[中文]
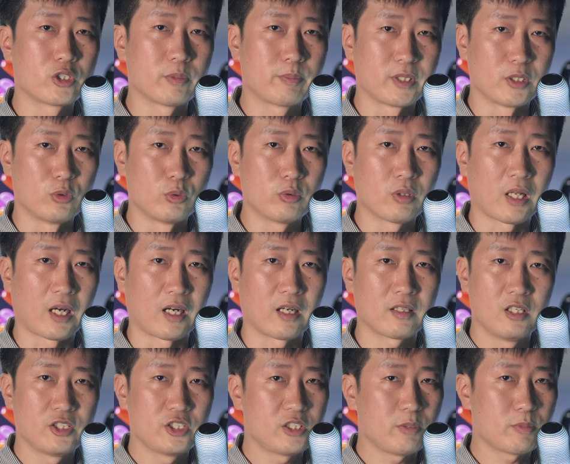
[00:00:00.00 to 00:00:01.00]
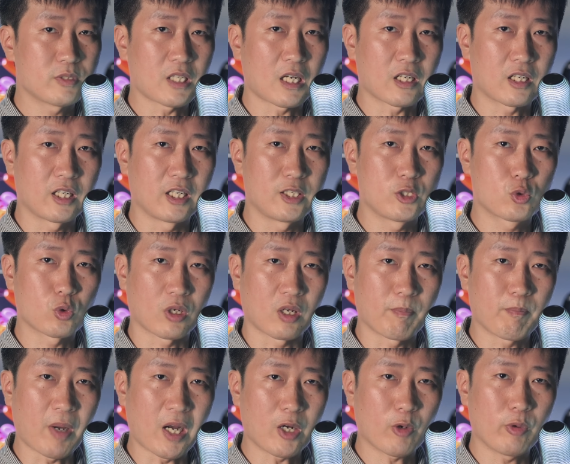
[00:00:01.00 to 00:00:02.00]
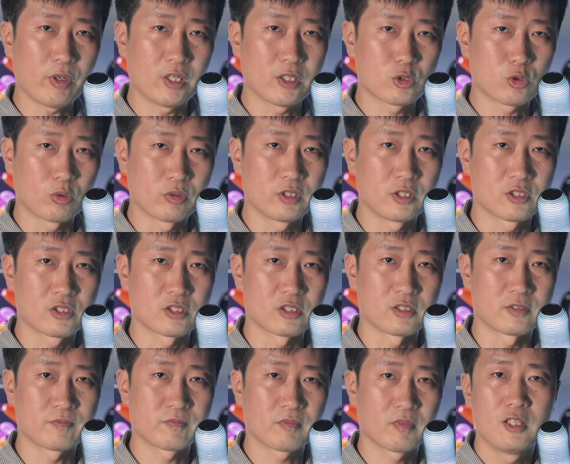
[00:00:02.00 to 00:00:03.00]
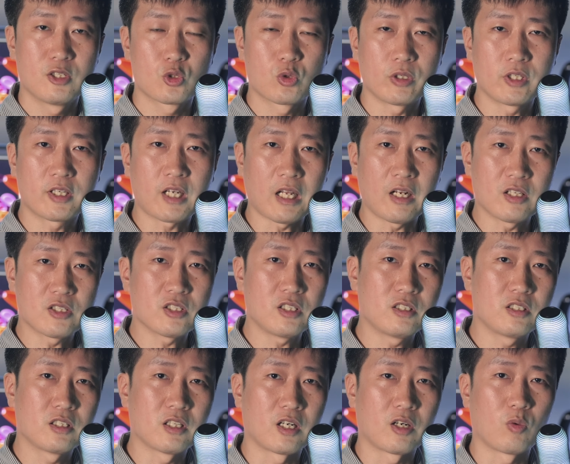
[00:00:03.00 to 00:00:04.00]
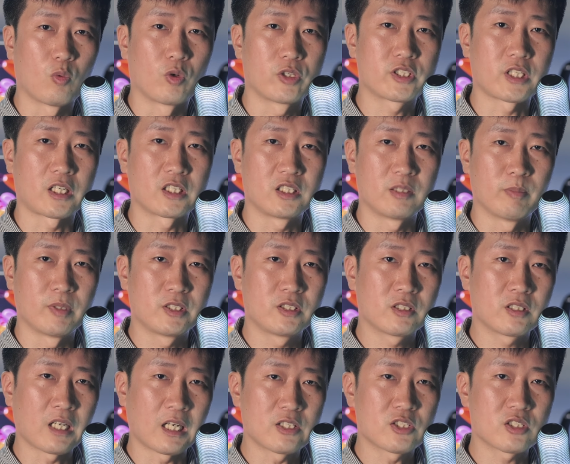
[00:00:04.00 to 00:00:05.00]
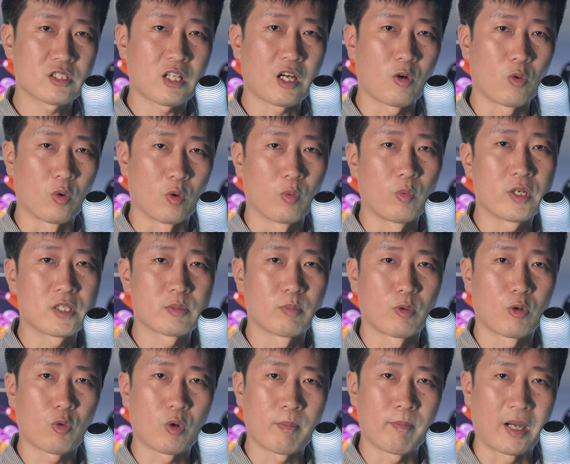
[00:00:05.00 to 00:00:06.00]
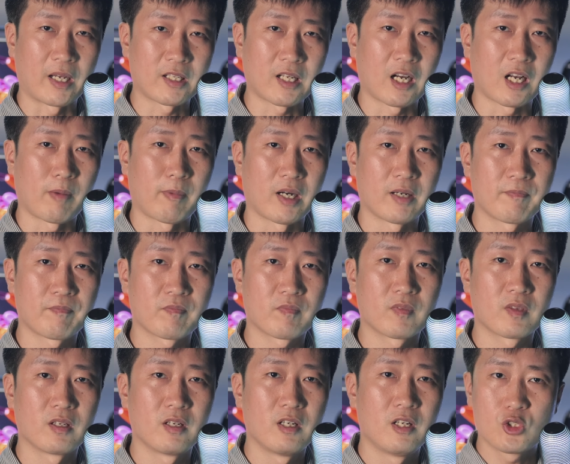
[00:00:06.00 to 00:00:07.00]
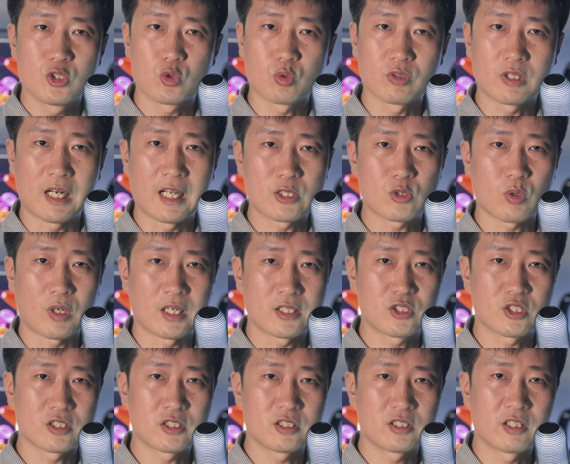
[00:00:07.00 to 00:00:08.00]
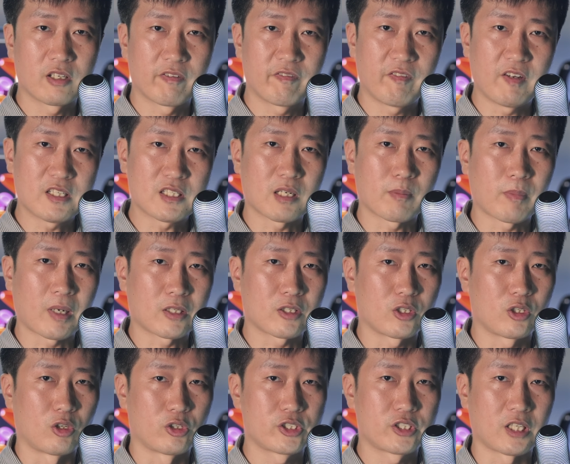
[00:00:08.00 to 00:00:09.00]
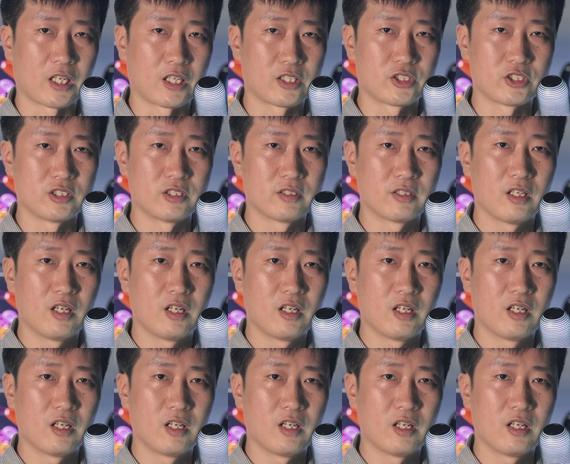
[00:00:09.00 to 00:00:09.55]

戏频率了，基本上可以做到半个月充一次。所以看到这里呢，我想你们应该知道我为什么会买它了吧？总的来说啊，这是一个非常棒的游戏耳机，